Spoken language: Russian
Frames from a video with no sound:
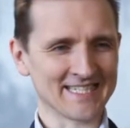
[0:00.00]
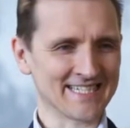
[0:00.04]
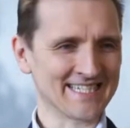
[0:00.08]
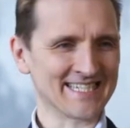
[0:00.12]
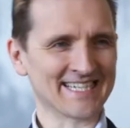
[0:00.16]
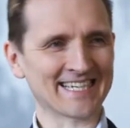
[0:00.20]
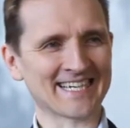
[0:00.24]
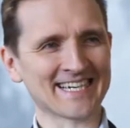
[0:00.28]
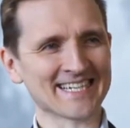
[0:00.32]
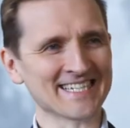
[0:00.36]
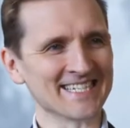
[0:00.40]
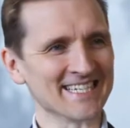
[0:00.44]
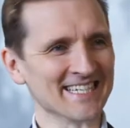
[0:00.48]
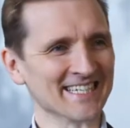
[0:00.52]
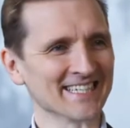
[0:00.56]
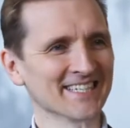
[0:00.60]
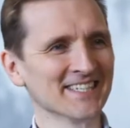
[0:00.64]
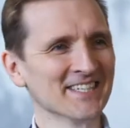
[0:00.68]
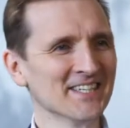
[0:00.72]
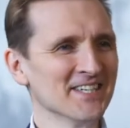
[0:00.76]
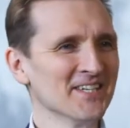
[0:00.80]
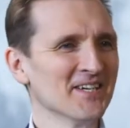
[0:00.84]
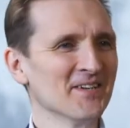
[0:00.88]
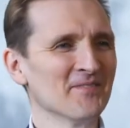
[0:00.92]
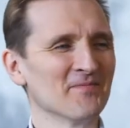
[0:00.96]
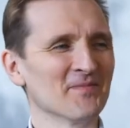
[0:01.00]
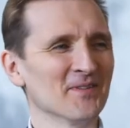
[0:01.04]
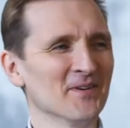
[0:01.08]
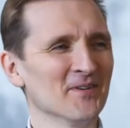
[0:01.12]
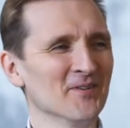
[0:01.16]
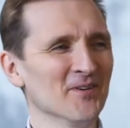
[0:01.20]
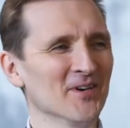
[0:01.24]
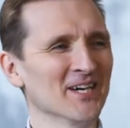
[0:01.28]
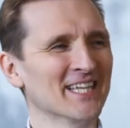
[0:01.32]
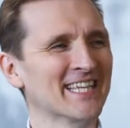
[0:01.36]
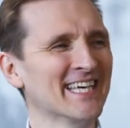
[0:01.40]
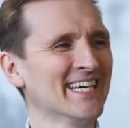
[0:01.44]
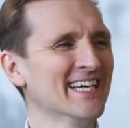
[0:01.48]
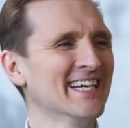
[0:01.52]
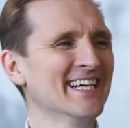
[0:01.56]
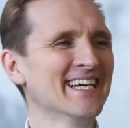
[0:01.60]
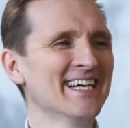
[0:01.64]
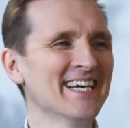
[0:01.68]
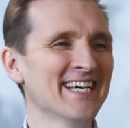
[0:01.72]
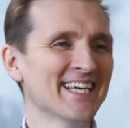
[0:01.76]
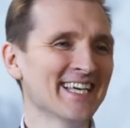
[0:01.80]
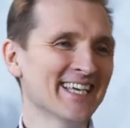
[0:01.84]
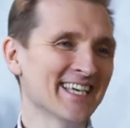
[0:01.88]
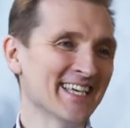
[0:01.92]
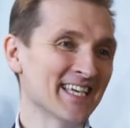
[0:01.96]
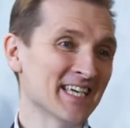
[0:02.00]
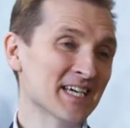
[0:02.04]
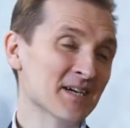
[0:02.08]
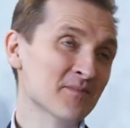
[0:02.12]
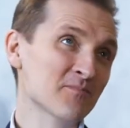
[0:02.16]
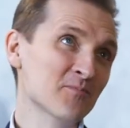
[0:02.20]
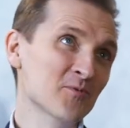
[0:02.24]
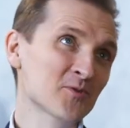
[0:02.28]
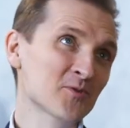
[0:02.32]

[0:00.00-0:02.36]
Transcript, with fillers: заходи. Mm-hmm. Вот. И я